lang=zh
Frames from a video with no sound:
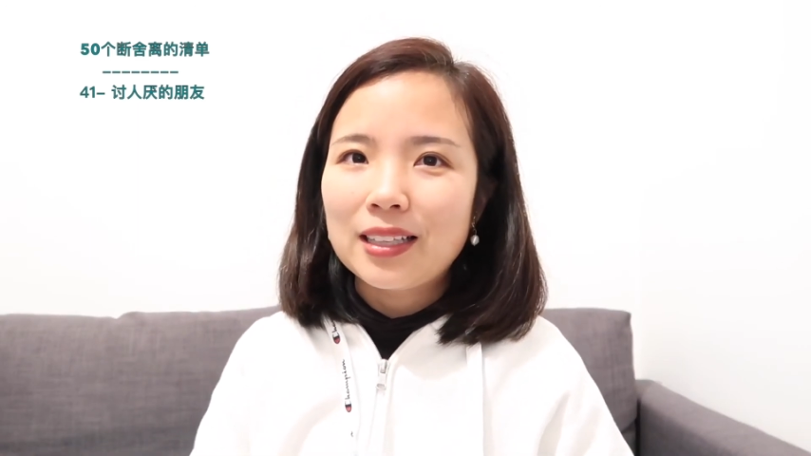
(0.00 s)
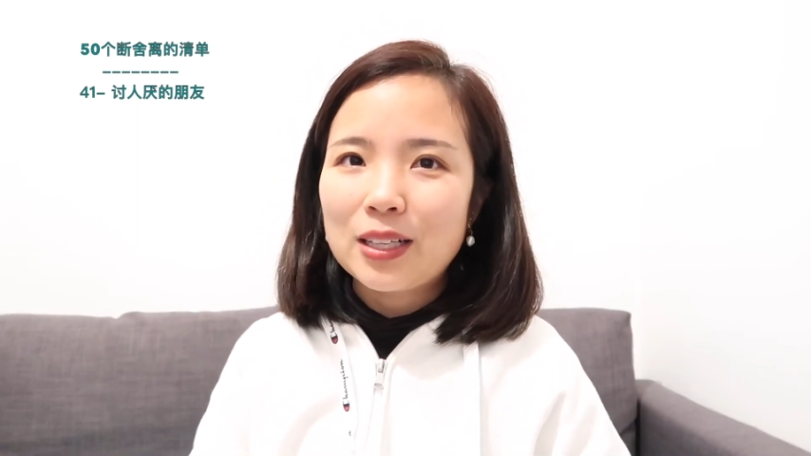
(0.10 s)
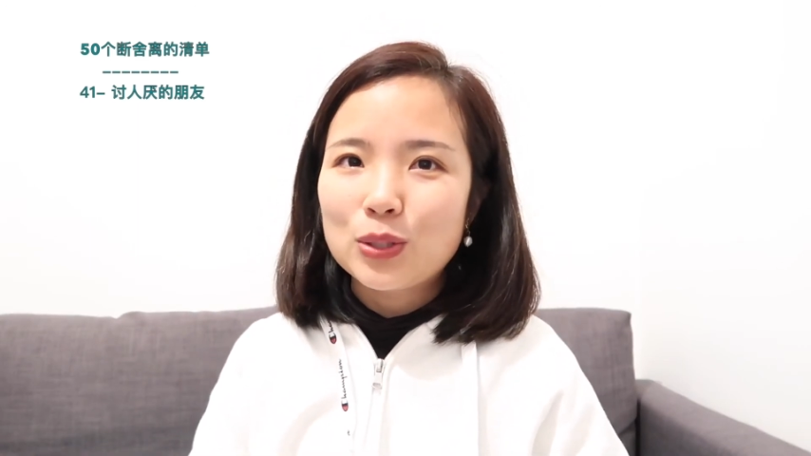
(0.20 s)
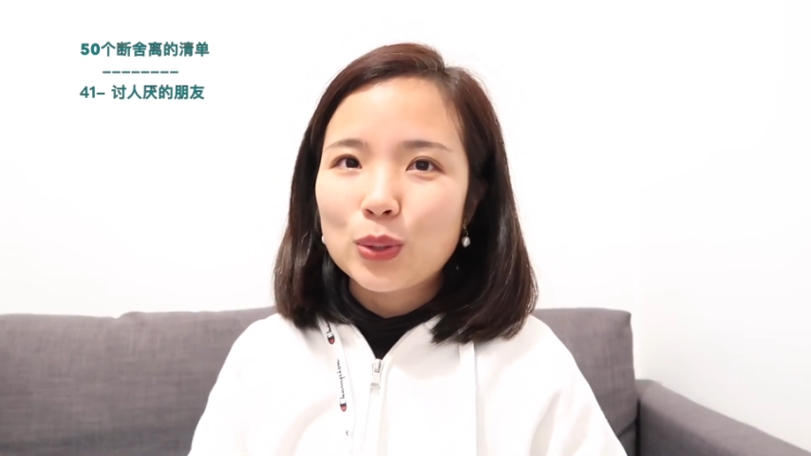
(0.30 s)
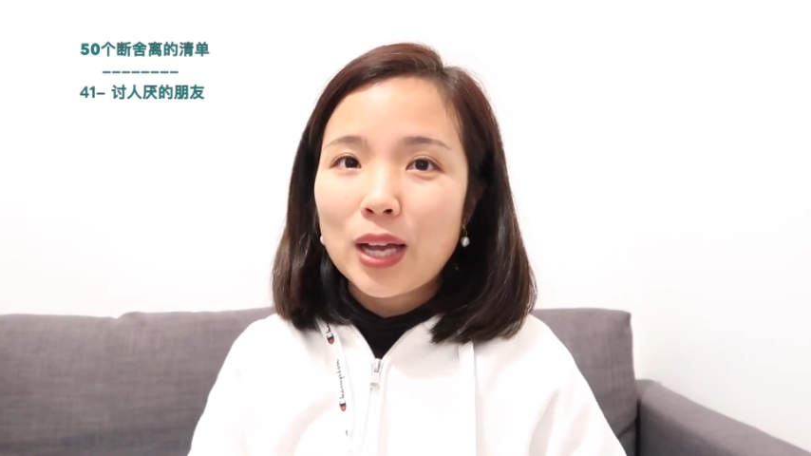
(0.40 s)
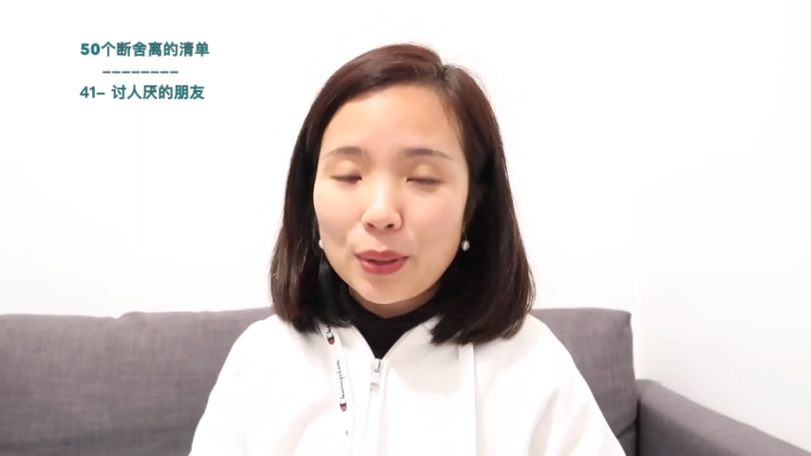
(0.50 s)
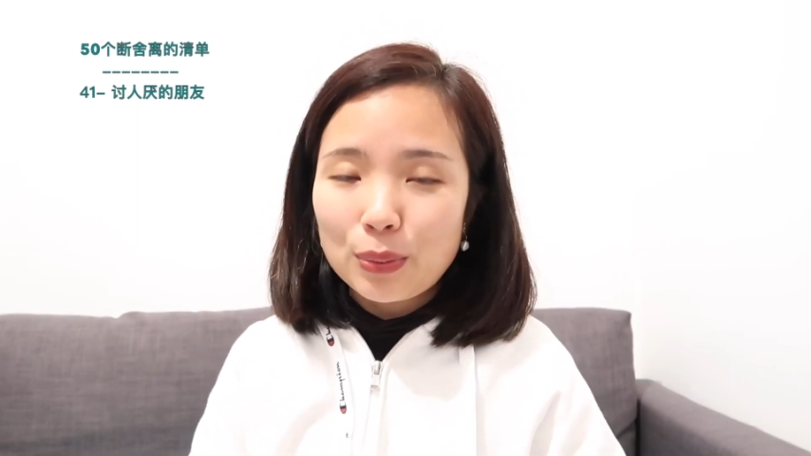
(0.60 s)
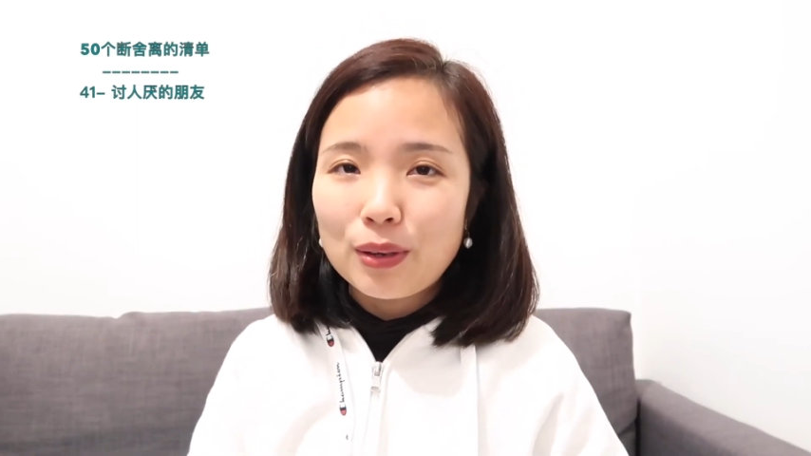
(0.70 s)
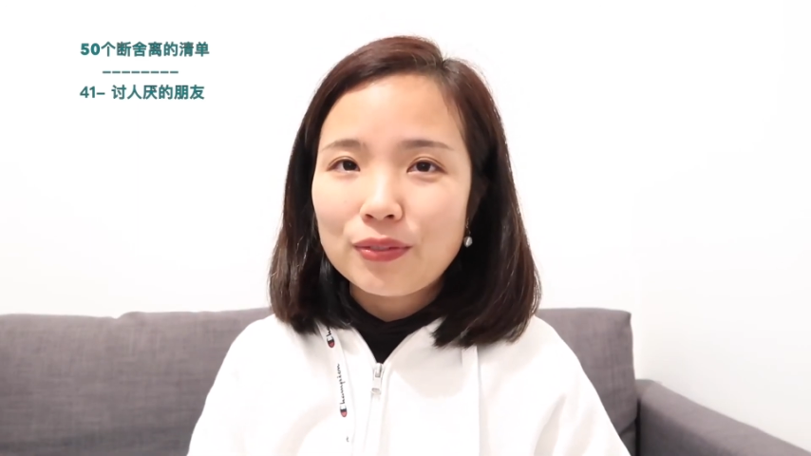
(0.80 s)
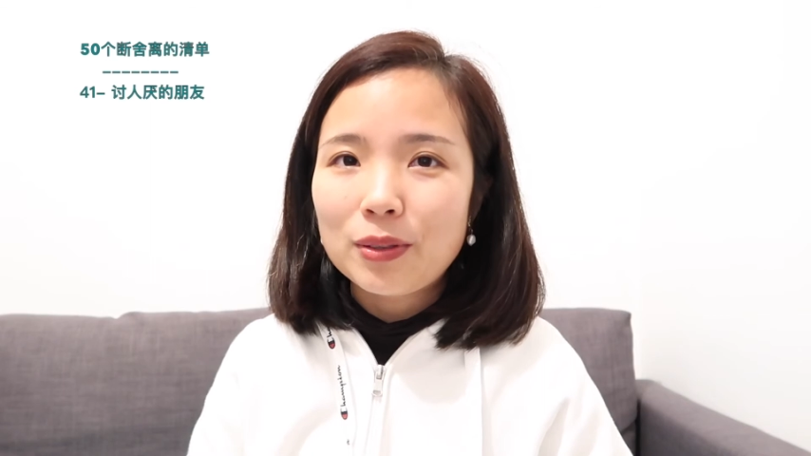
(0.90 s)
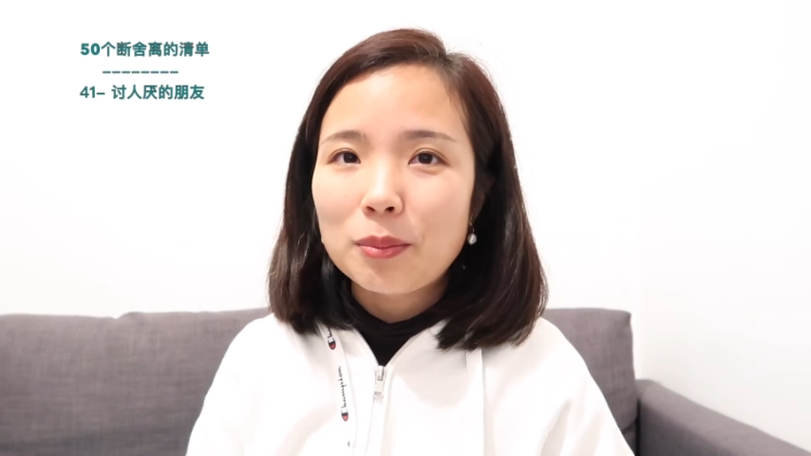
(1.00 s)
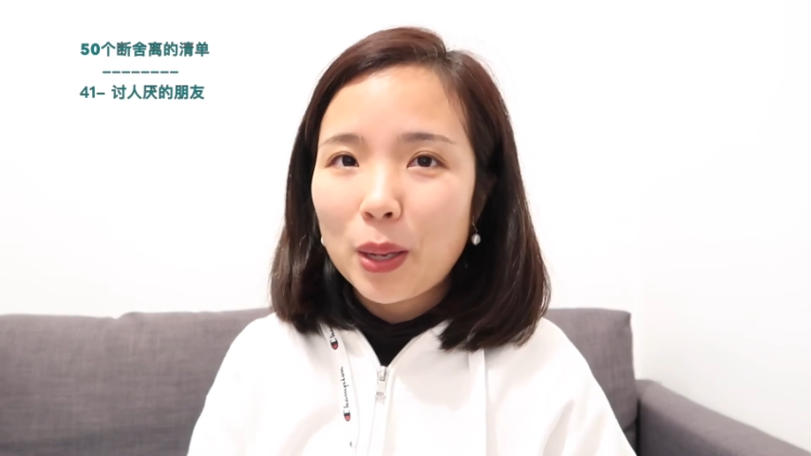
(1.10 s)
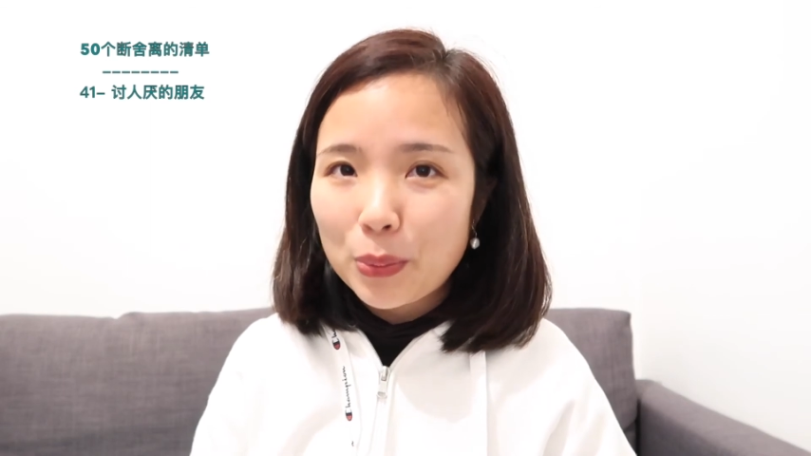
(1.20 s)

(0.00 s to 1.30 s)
那就看缘分吧，